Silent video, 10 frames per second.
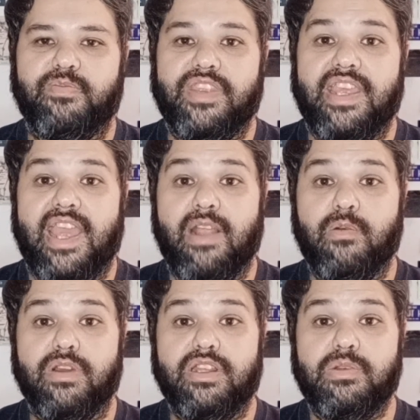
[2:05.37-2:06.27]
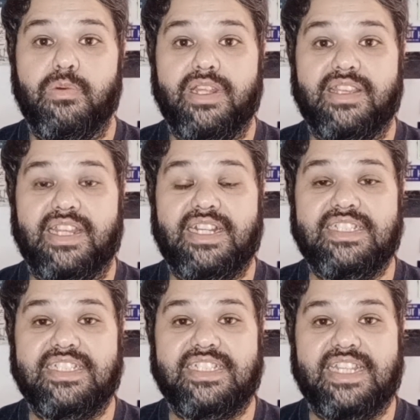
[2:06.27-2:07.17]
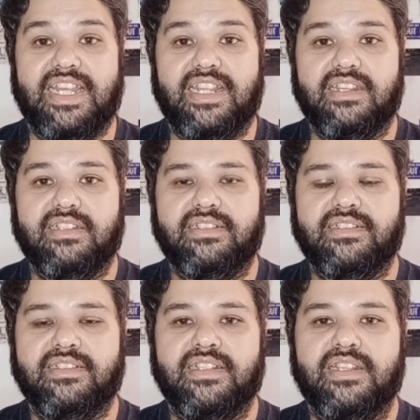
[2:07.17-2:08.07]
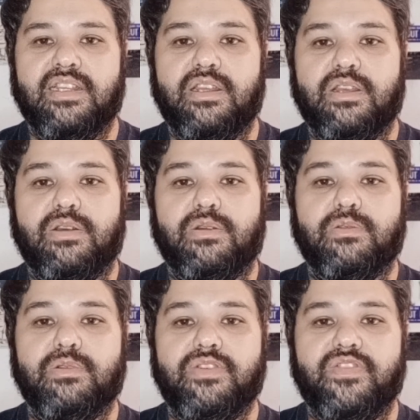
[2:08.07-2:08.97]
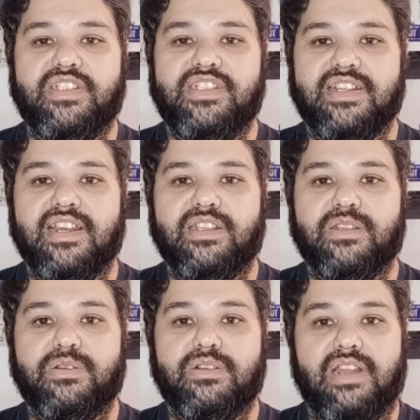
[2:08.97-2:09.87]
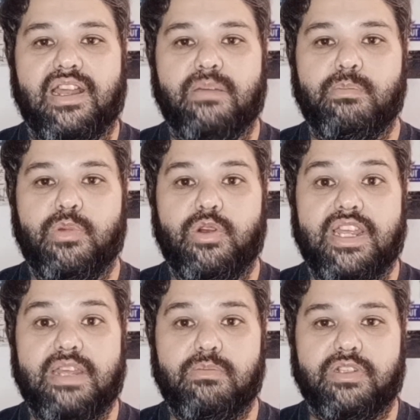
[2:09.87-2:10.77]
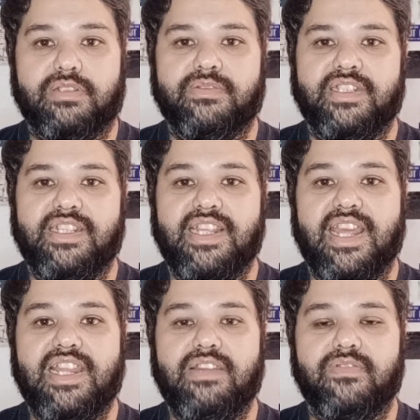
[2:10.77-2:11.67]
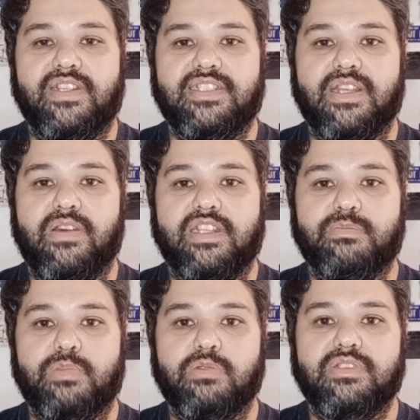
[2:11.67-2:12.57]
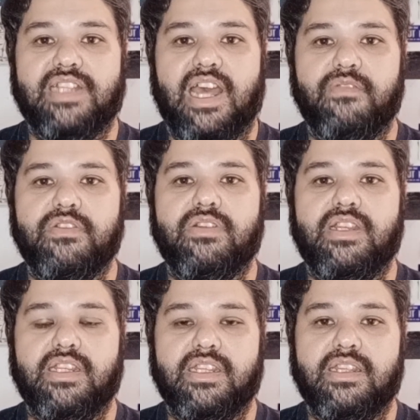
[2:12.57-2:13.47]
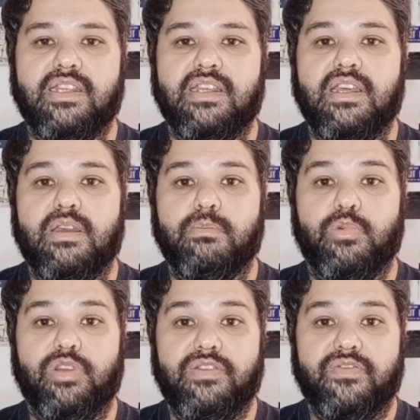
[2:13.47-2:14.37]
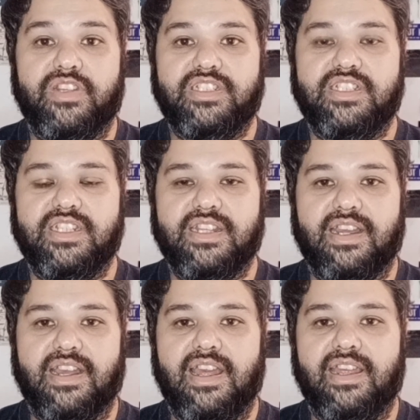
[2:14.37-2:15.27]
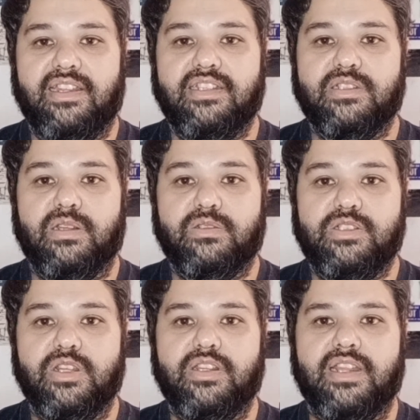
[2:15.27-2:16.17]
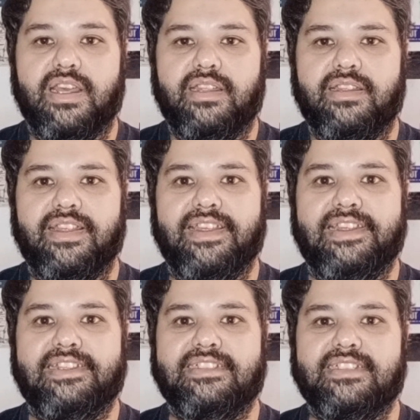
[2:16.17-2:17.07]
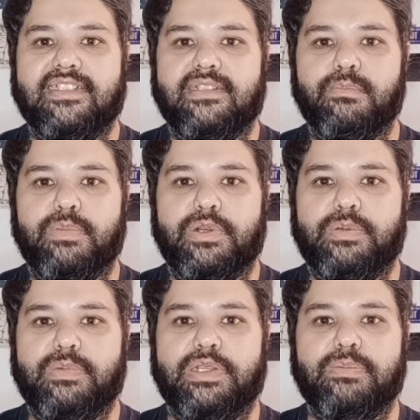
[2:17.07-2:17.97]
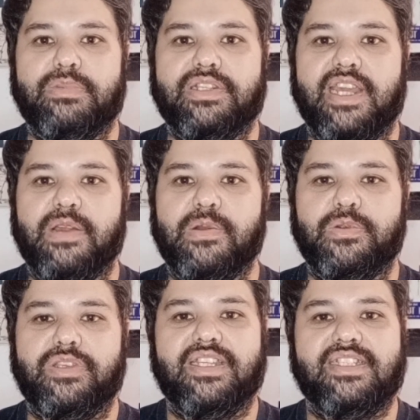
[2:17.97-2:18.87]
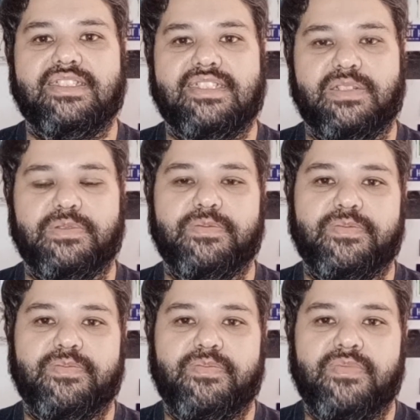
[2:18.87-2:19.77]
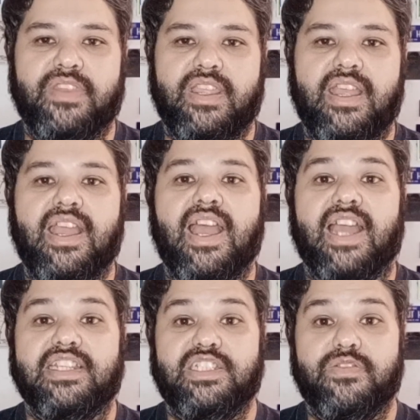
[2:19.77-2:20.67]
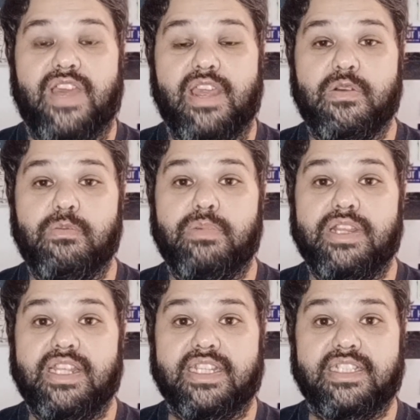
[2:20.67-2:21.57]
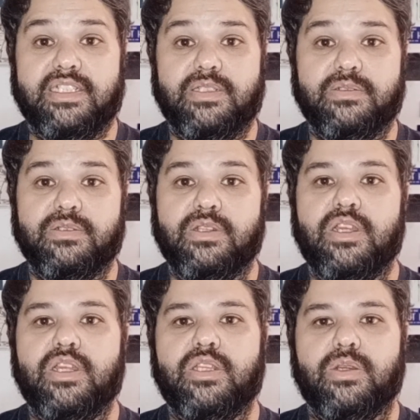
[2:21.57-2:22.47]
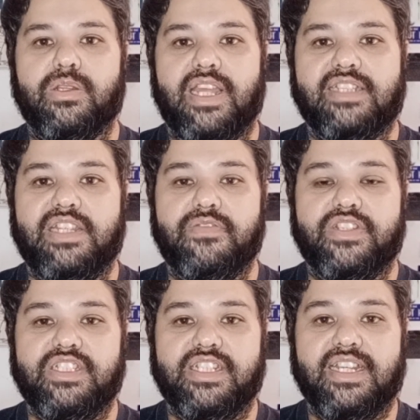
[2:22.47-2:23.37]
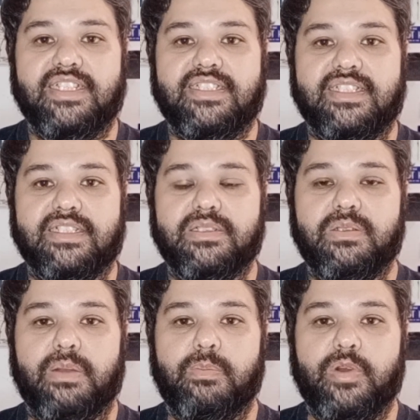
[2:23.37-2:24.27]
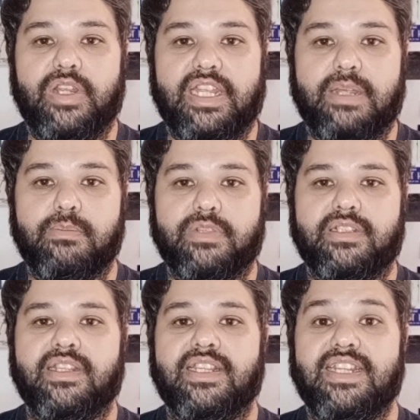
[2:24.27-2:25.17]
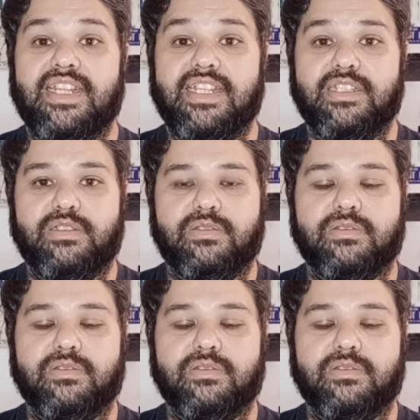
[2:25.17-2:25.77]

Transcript: E é quando entra em cena o investigador a poema, e ele vai ser o responsável ali por investigar e solucionar esse problema que aconteceu. A gente vai acompanhando toda essa investigação da poema nisso.